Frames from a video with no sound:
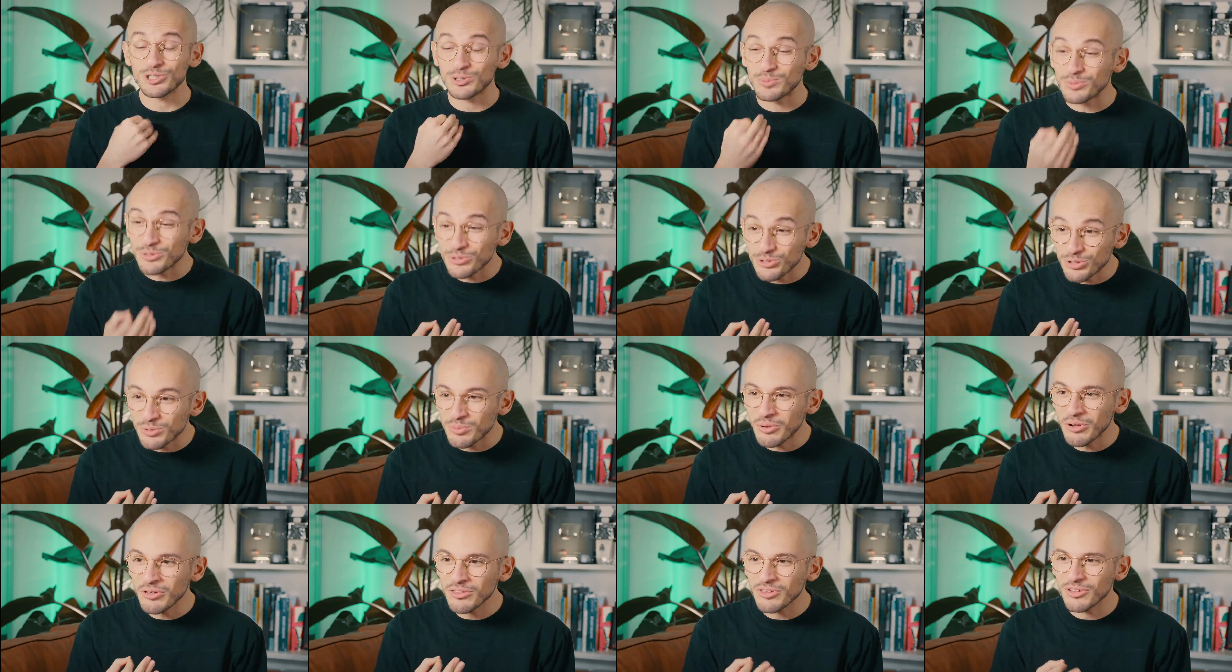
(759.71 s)
je me
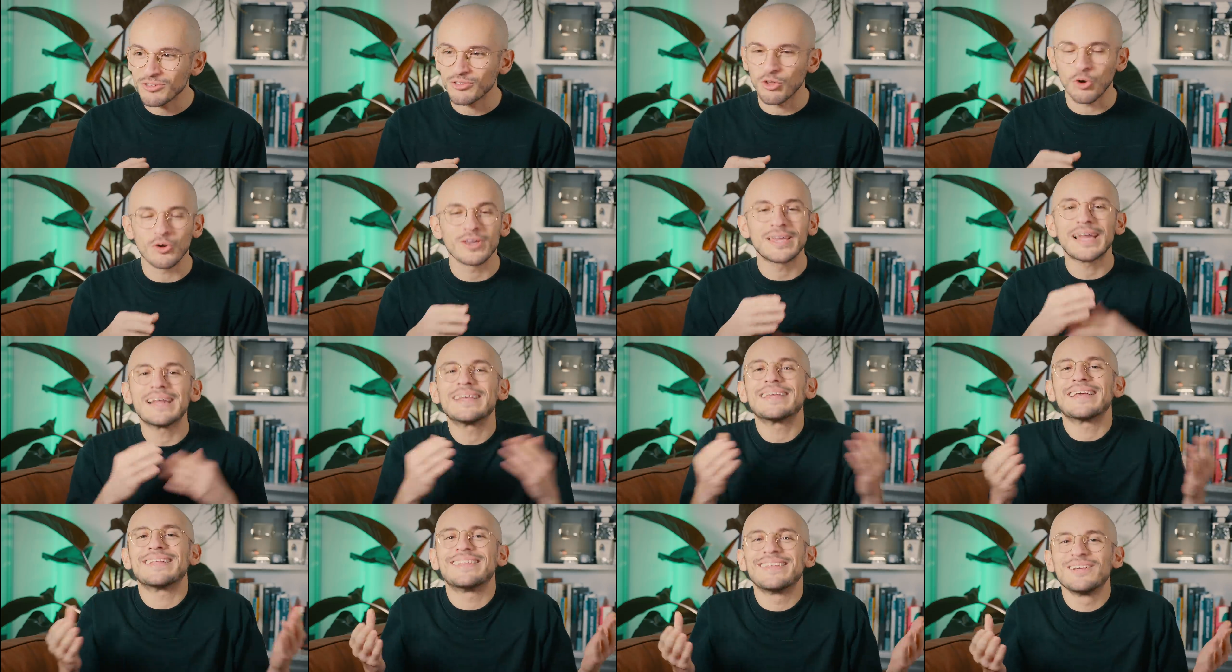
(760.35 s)
demande dans
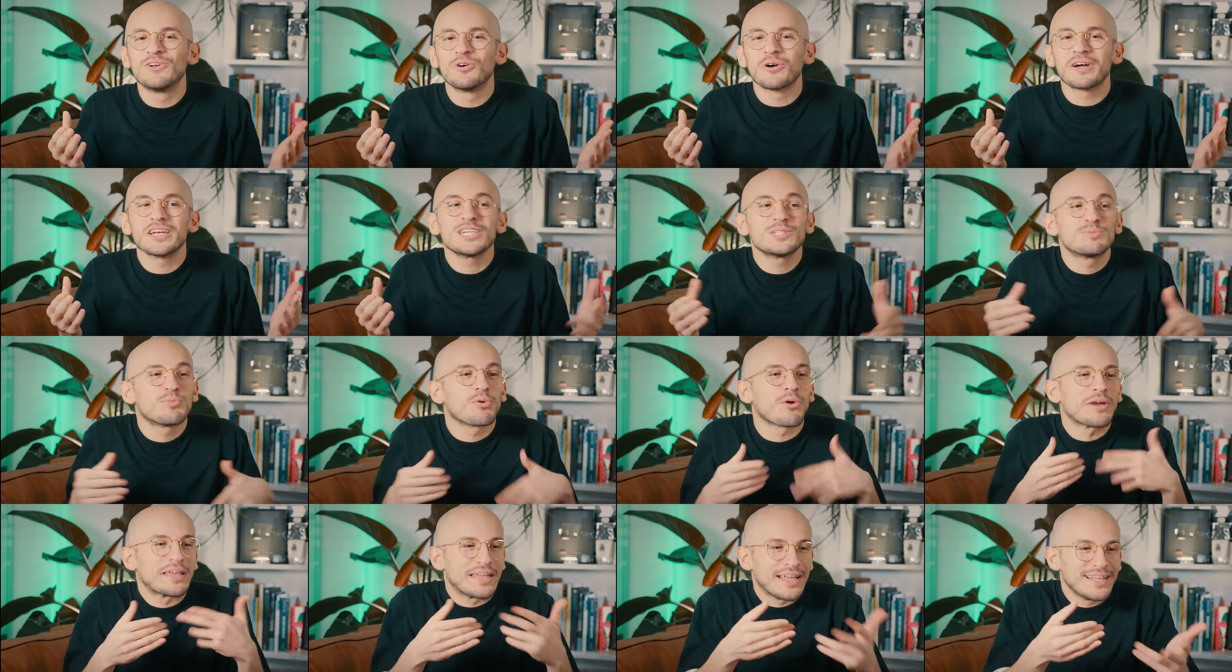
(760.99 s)
quelle catégorie je
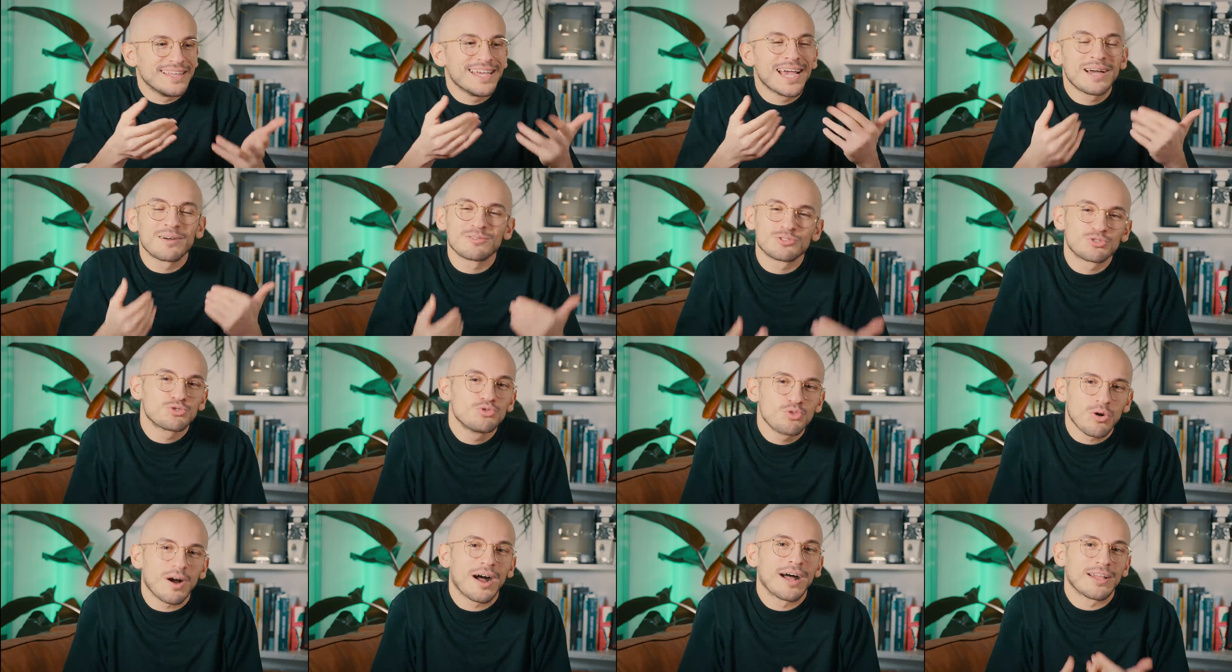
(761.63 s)
pourrais gagner un
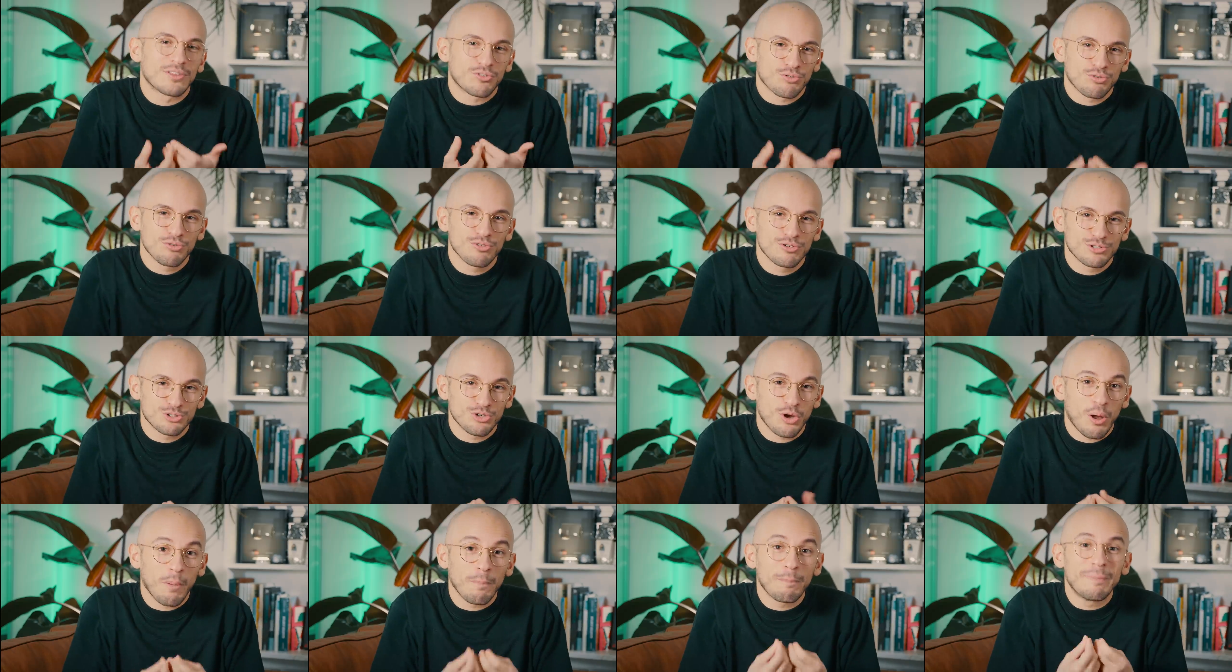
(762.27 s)
jour un truc
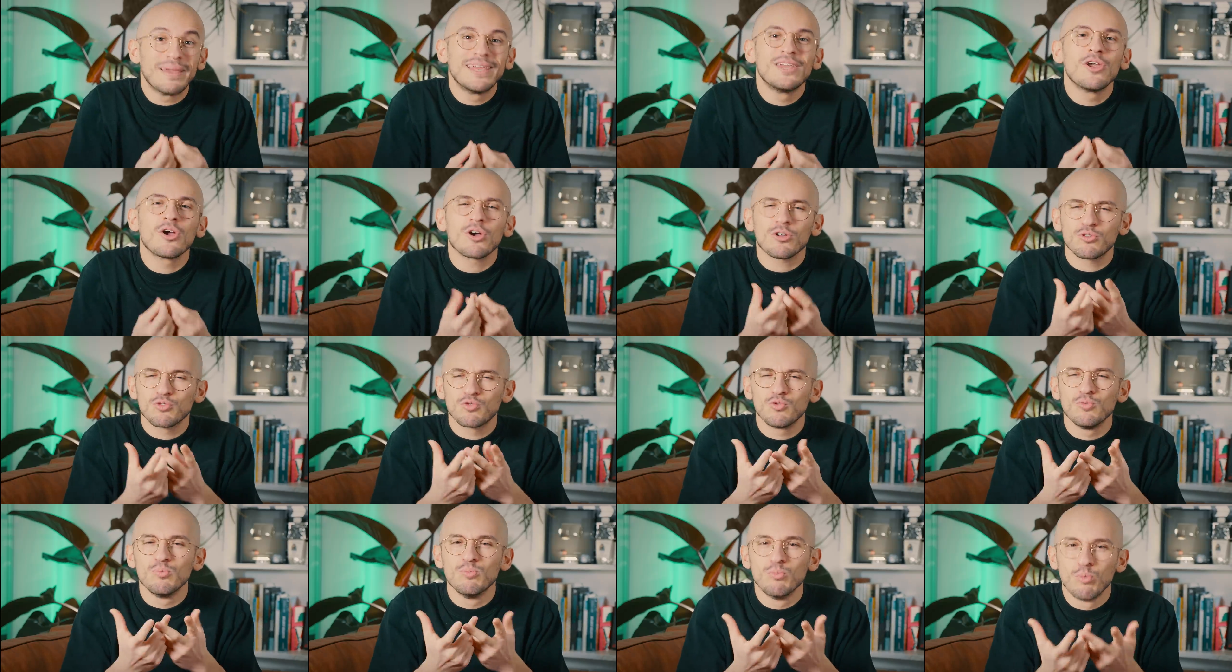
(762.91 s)
genre meilleur
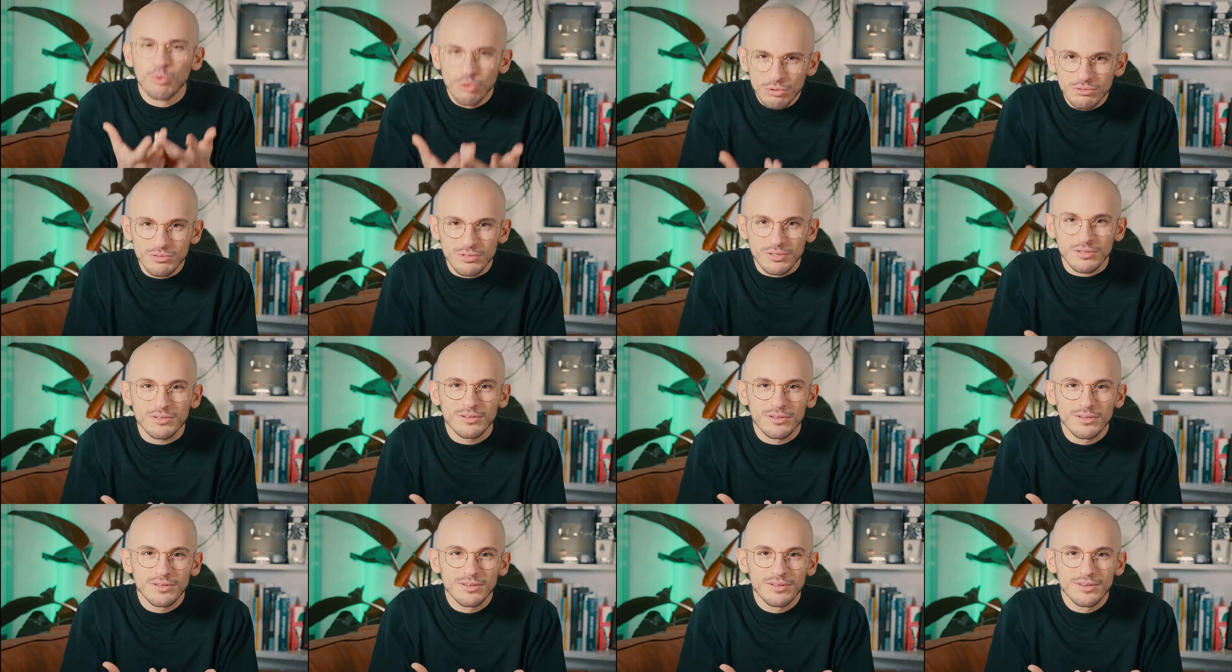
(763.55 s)
du monde.